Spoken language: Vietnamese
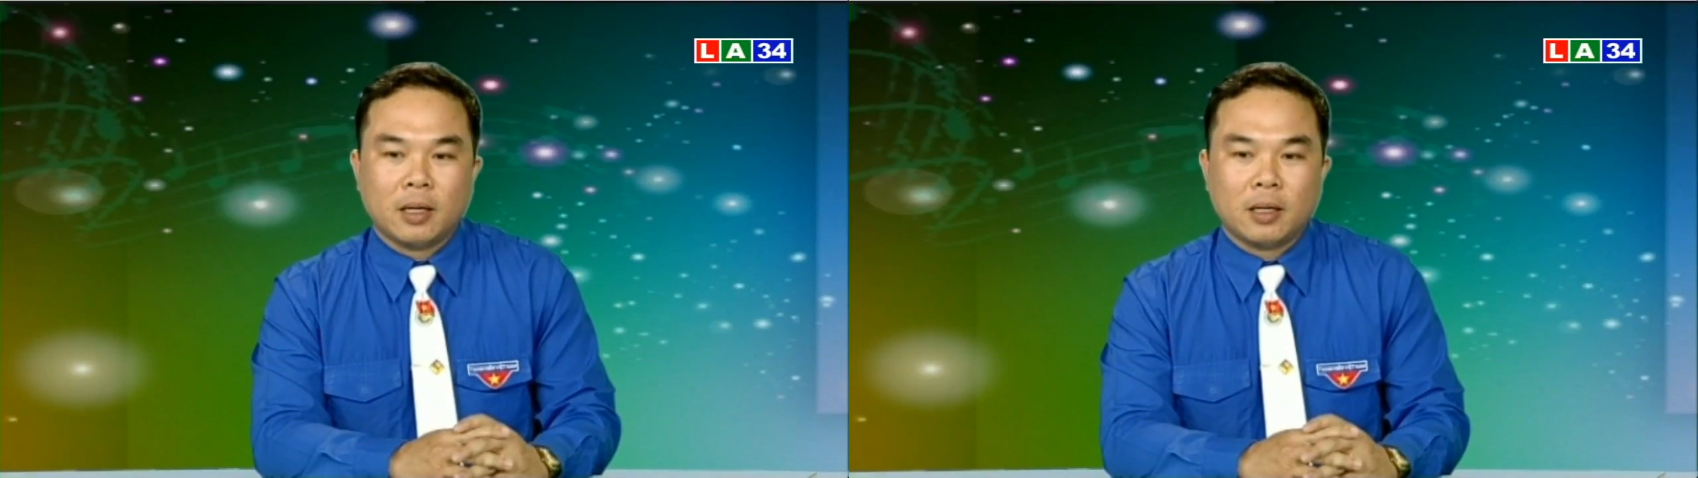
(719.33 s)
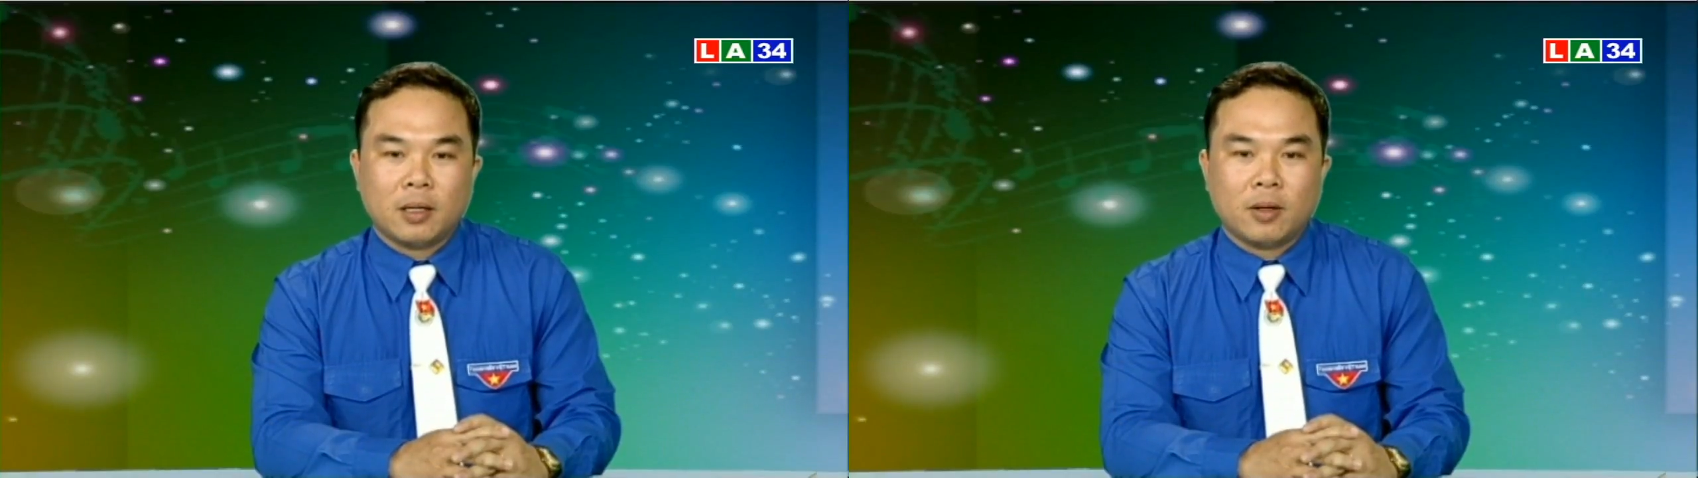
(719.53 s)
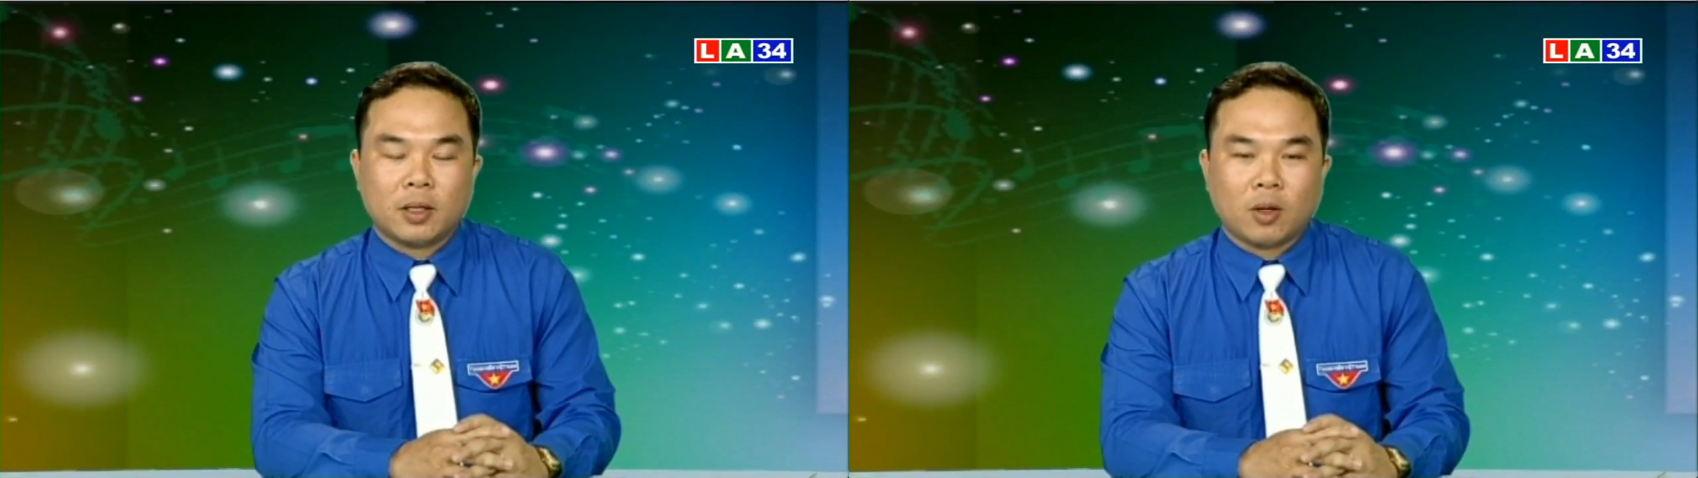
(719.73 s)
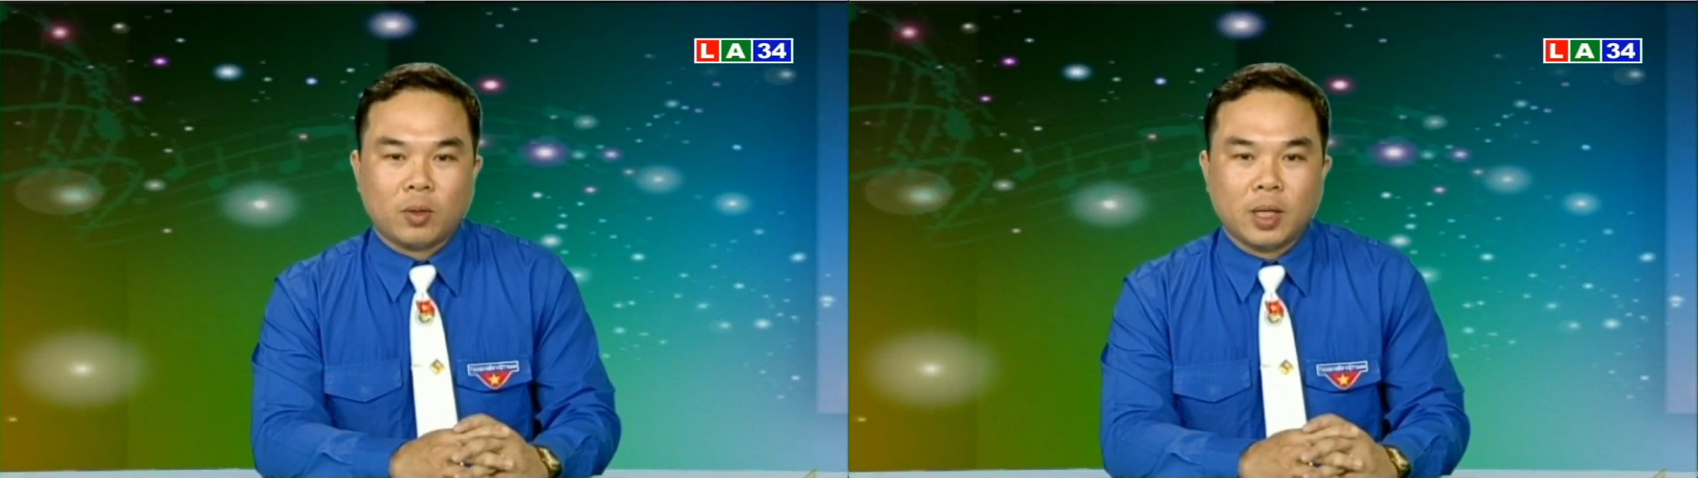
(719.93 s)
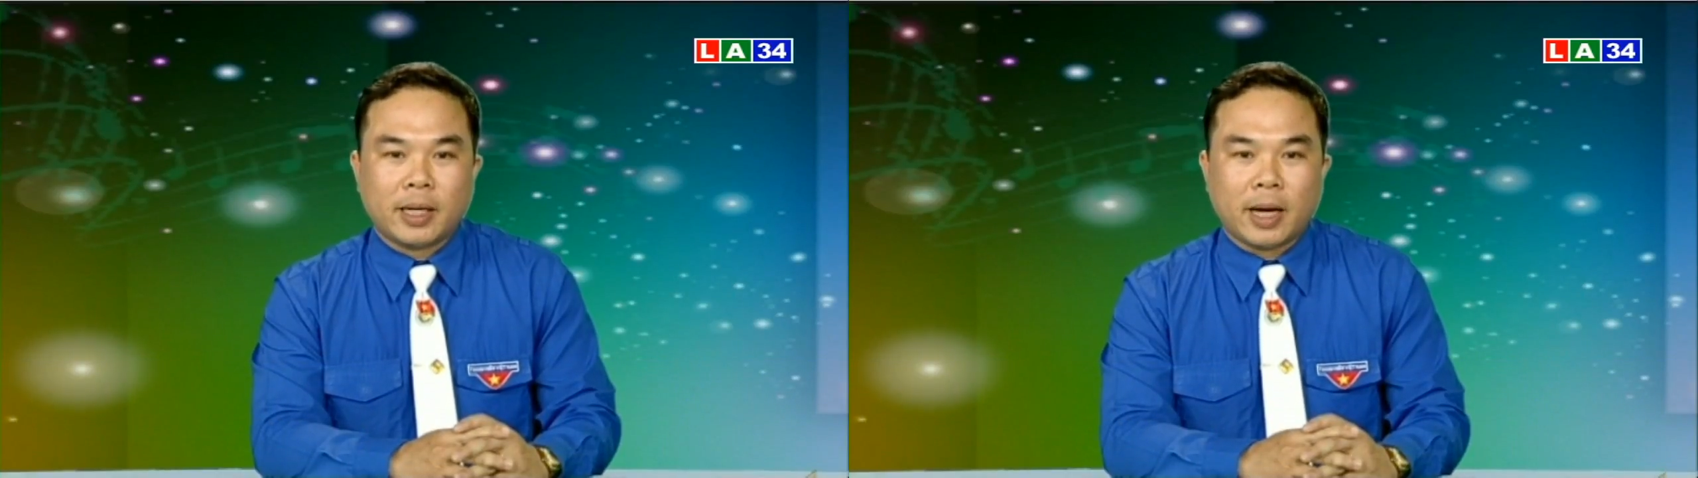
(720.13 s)
rồi tổ
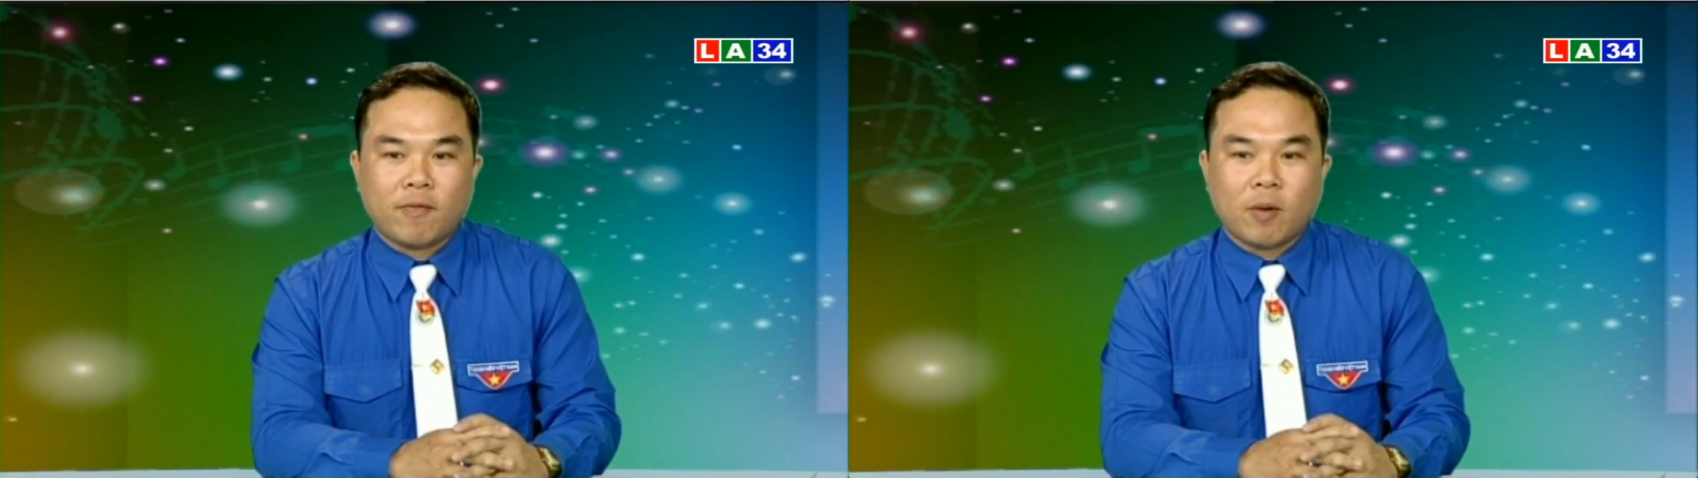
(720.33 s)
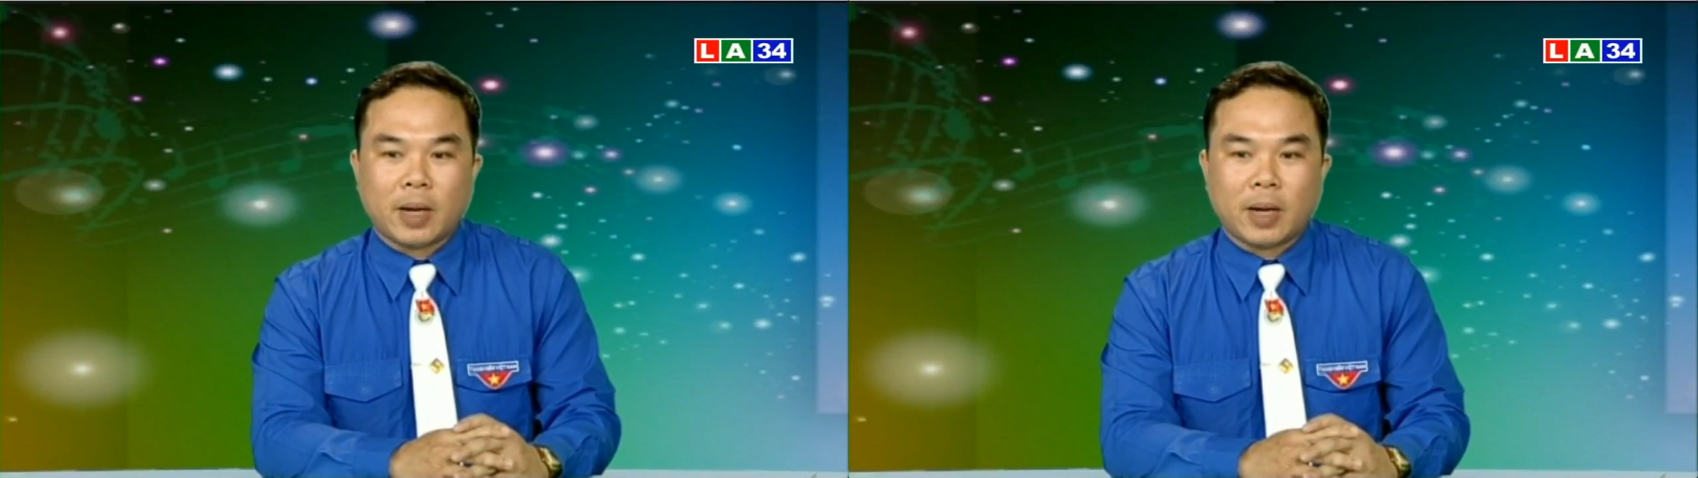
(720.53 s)
chức các phong